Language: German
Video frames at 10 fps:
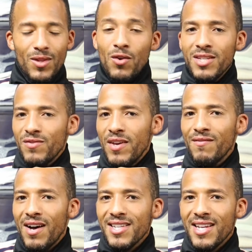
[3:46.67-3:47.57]
und deswegen
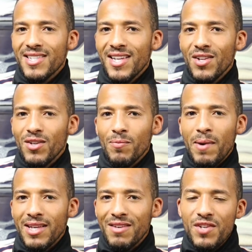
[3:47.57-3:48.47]
war es an der Zeit, halt auch mal
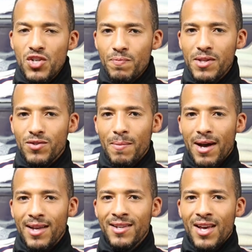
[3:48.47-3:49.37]
ein Gewinnspiel zu
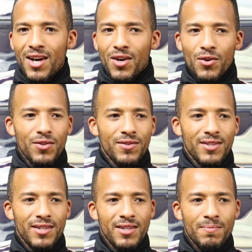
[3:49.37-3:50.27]
machen.
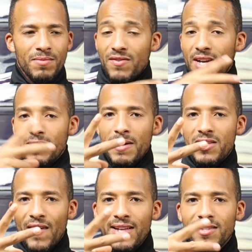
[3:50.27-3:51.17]
Und ähm, das war jetzt mein
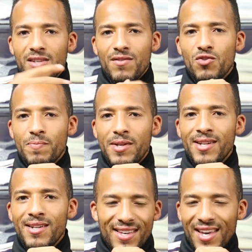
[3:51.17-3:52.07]
zweites
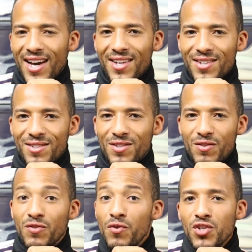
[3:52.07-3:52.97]
Gewinnspiel. Ja, ich,
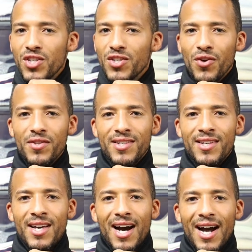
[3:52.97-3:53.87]
ich wünschte, ich
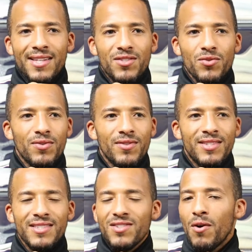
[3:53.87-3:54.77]
könnte halt so
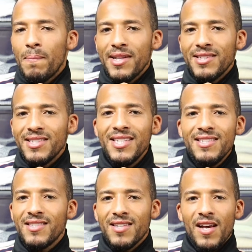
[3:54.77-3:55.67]
diesen kompletten
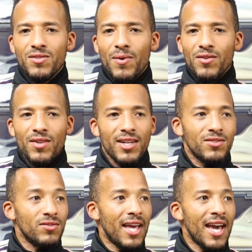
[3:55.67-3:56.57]
Yeezy Size Run oder
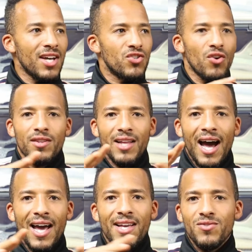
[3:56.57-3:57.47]
so ein Air Jordan
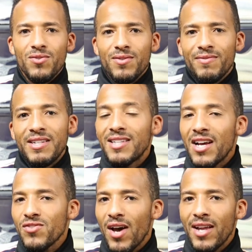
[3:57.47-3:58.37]
High, so wenn ich
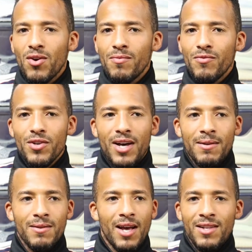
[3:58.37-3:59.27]
da so rankommen würde
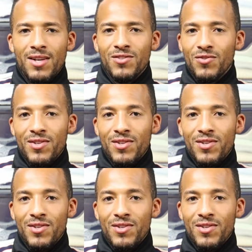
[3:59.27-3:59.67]
an, an, an so